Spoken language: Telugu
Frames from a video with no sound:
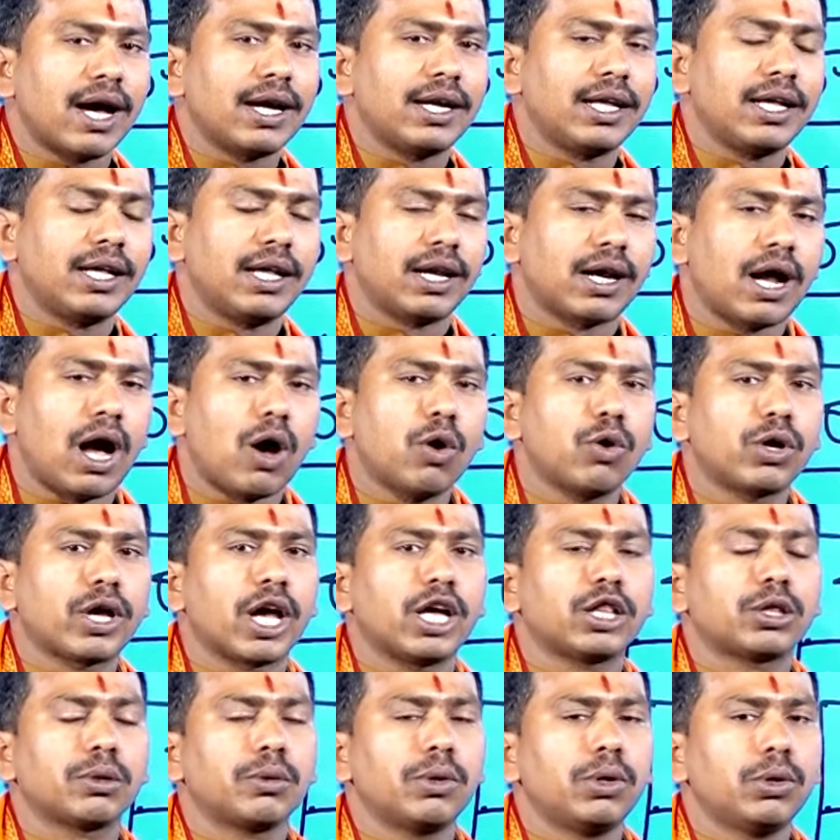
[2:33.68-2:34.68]
కానీ
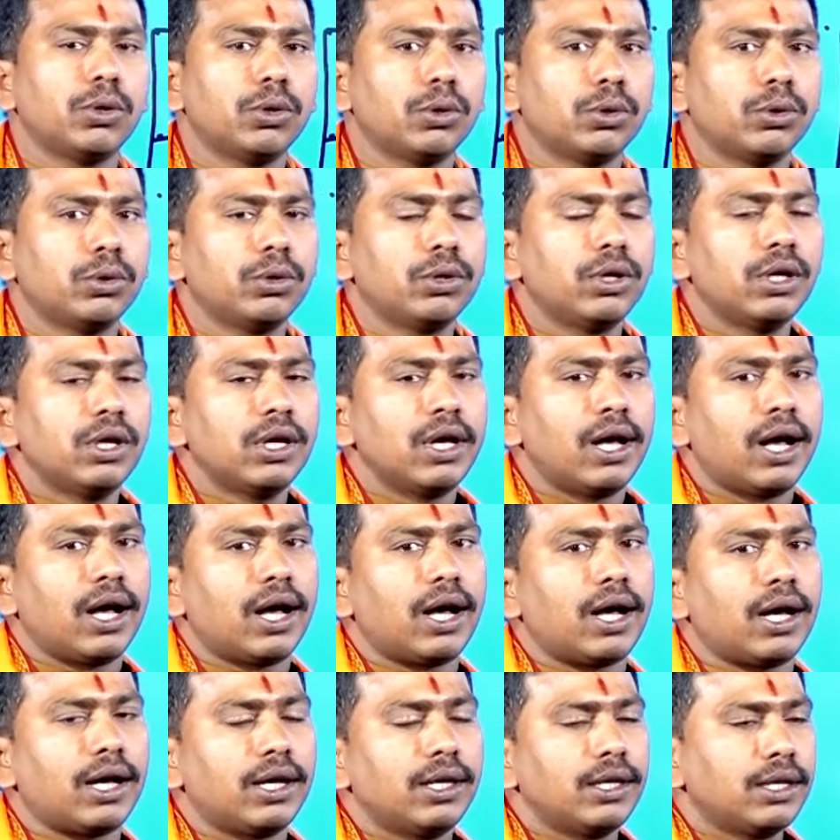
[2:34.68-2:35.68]
రాహుకేతువులు
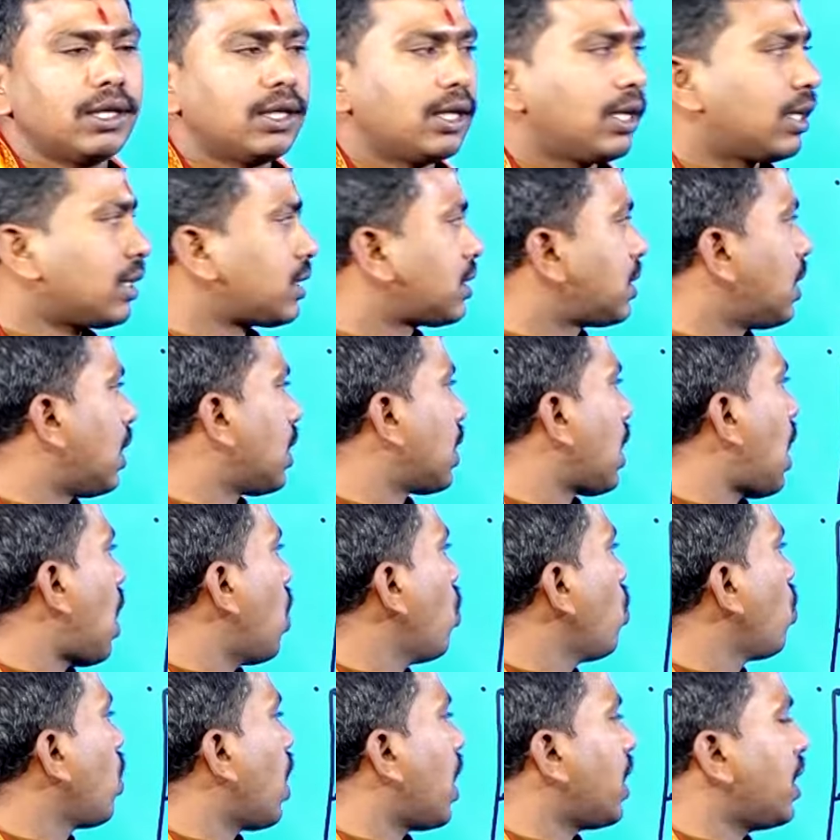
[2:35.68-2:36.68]

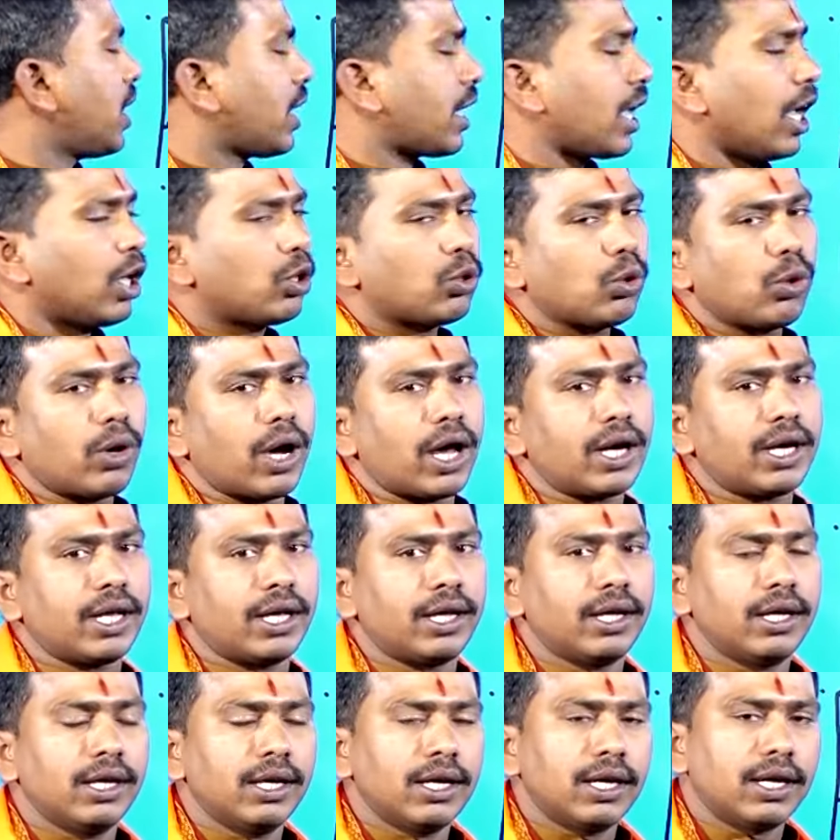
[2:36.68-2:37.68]
రాహు కానీ కేతు కానీ
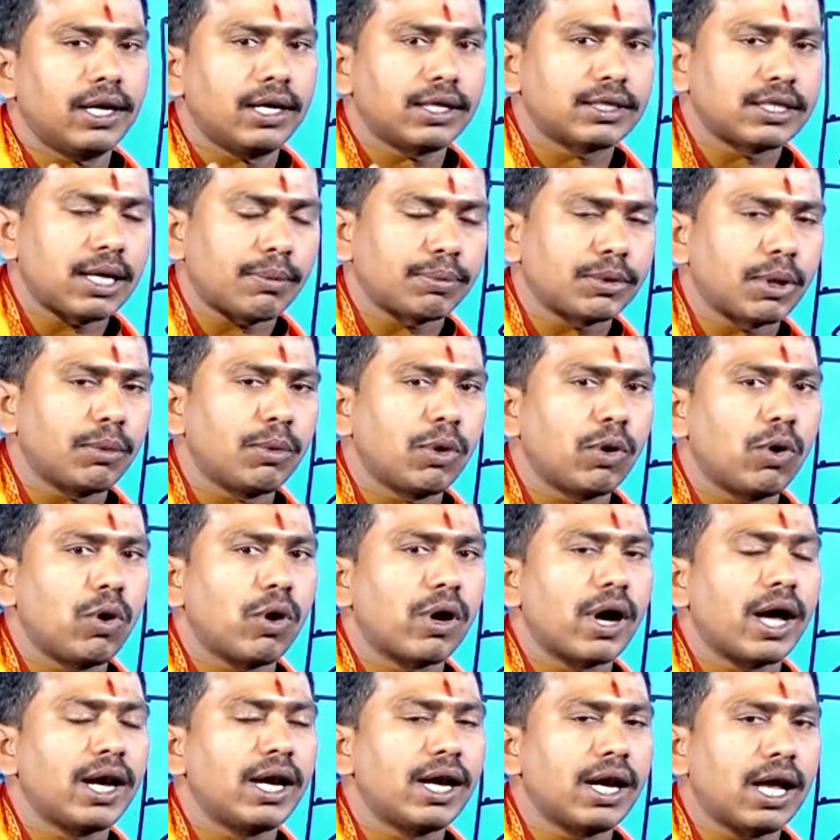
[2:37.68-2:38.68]
సప్తమంలో
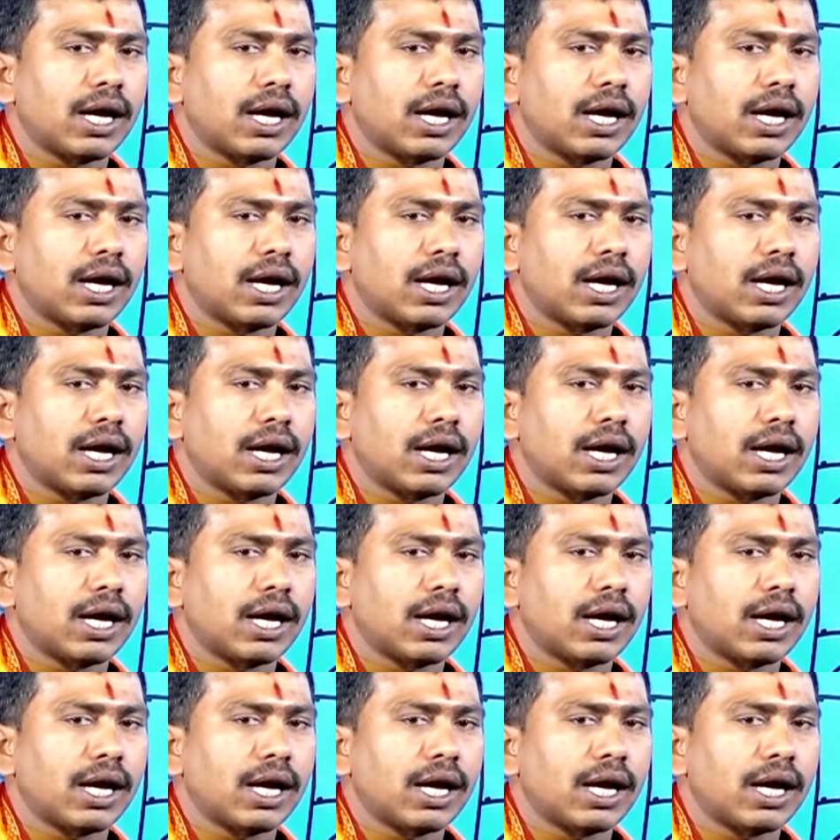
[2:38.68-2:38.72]
కానీ